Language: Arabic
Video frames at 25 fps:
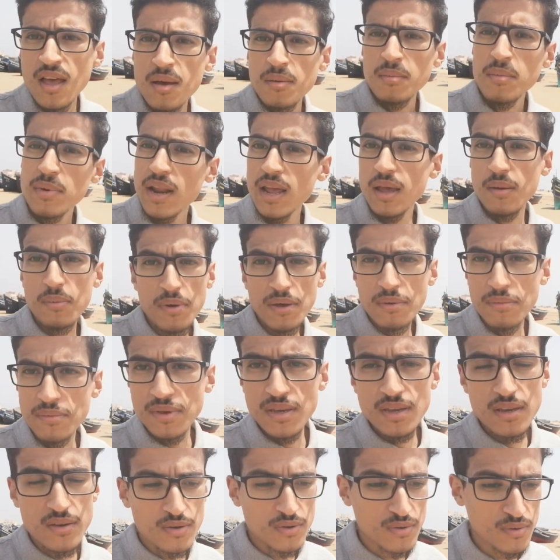مرحبا
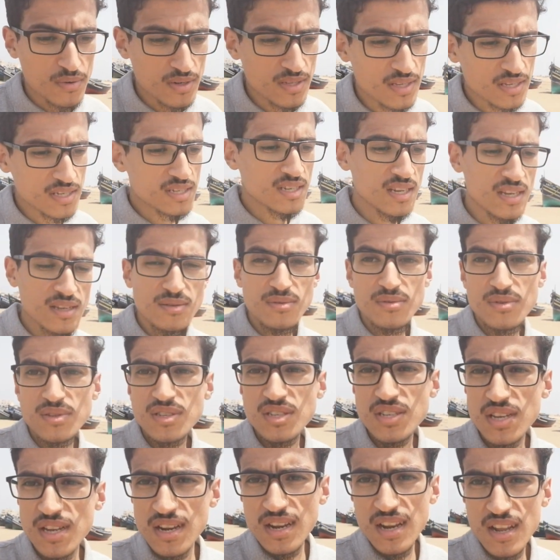بك وراه الشيء يدوز ان
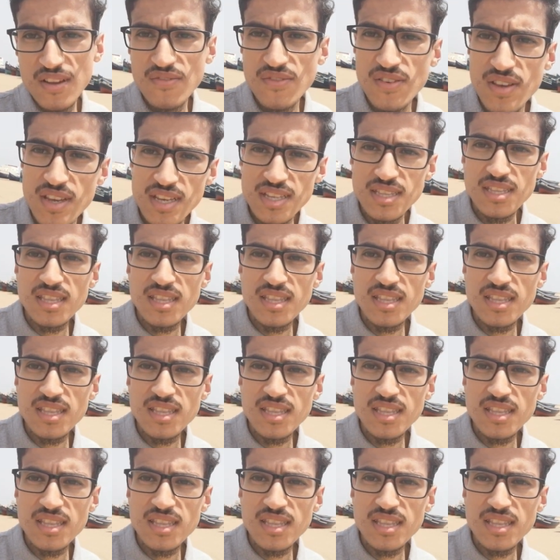شاء الله في